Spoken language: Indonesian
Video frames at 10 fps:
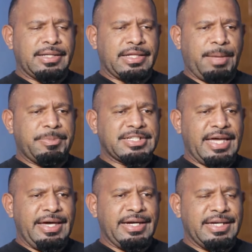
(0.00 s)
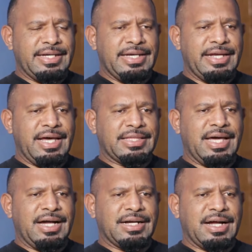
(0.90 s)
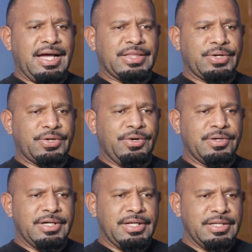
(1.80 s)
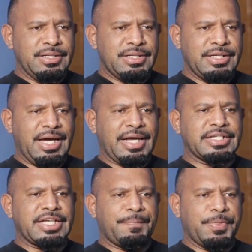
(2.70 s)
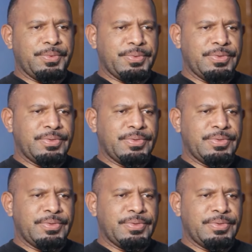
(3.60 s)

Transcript: Tetapi sayangnya dia datang ke kantor Google di hari Sabtu.